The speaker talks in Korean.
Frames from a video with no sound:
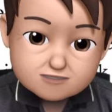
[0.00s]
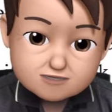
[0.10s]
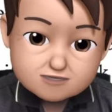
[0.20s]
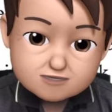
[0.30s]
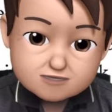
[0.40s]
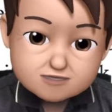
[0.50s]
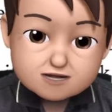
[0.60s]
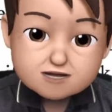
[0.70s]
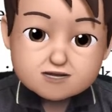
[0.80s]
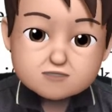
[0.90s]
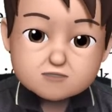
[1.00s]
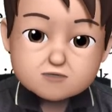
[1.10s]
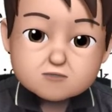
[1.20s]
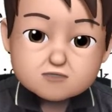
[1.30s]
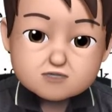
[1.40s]
자, 이 단락 같은
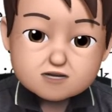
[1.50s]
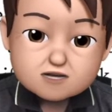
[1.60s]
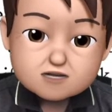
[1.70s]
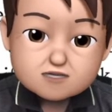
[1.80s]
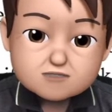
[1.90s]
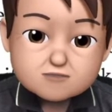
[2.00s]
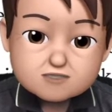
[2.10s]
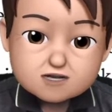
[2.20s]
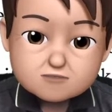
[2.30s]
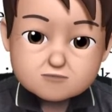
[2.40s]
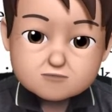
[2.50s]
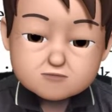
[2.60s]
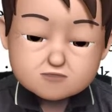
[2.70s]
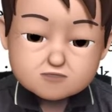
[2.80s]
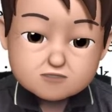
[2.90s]
경우도 이제 핵심이 되는
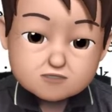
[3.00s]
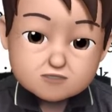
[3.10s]
부분은